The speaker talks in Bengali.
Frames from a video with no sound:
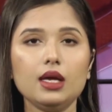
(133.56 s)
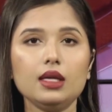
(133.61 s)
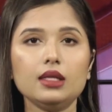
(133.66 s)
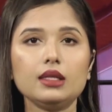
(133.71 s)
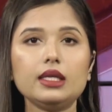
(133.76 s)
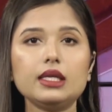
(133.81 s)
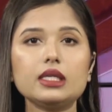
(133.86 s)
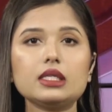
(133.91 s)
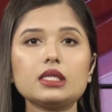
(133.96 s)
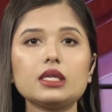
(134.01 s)

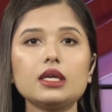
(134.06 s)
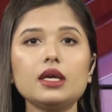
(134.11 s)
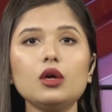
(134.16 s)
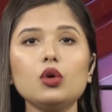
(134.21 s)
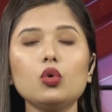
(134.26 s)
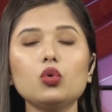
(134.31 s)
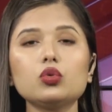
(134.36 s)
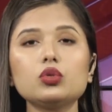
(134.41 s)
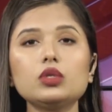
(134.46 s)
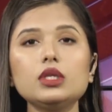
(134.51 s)
দেশকে
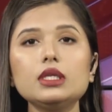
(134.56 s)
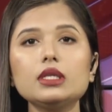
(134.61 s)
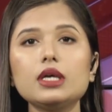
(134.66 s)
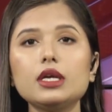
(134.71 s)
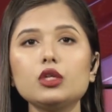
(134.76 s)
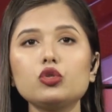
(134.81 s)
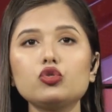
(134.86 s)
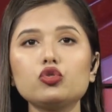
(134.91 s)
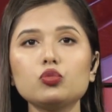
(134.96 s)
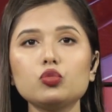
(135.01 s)
অতি
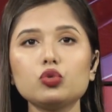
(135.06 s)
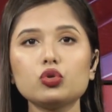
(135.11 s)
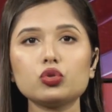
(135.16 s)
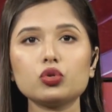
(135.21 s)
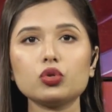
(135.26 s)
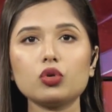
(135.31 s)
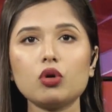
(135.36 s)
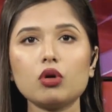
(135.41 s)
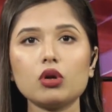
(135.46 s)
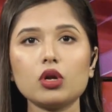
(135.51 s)

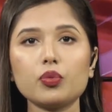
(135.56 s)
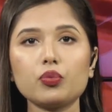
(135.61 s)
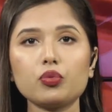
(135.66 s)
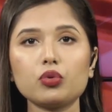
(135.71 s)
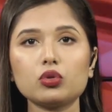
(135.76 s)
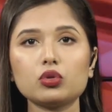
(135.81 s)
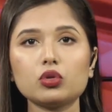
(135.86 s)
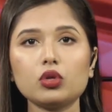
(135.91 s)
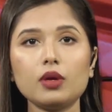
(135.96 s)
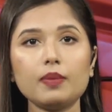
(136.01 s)
দারিদ্র্যমুক্ত করার
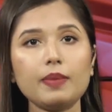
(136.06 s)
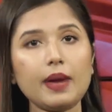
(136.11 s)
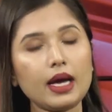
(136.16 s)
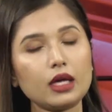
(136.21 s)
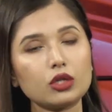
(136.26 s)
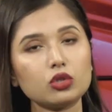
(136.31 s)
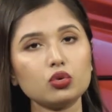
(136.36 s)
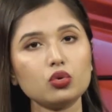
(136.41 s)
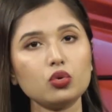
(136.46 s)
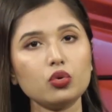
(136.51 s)
প্রত্যয়
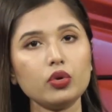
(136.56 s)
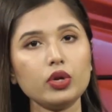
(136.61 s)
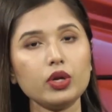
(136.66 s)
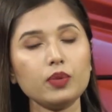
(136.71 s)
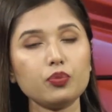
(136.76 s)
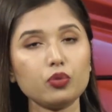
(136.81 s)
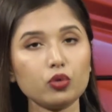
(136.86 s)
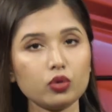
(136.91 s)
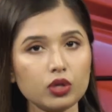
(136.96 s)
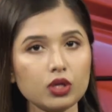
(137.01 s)
ব্যক্ত করে
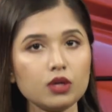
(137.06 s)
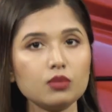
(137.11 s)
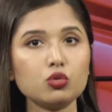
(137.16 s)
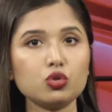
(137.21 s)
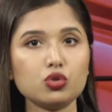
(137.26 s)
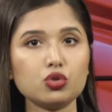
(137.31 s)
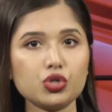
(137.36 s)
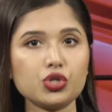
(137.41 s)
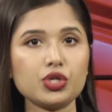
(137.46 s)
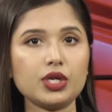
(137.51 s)

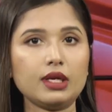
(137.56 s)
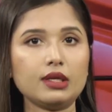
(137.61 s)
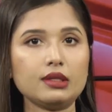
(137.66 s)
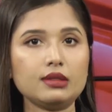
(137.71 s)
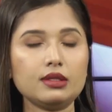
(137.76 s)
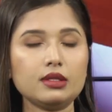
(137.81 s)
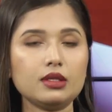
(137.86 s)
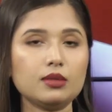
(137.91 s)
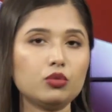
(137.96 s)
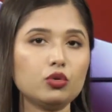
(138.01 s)
প্রধানমন্ত্রী শেখ
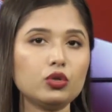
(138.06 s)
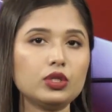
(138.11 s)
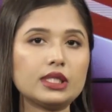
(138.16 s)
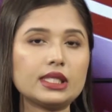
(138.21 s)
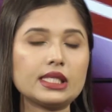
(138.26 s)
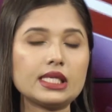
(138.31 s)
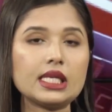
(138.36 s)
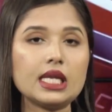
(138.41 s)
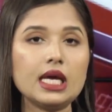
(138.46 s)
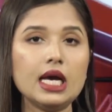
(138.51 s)
হাসিনা
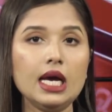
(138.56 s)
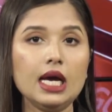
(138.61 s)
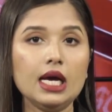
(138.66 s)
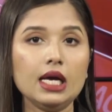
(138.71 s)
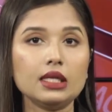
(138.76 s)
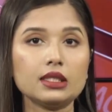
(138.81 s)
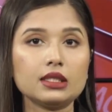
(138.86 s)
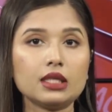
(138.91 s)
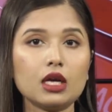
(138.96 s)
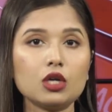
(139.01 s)
বলেছেন তার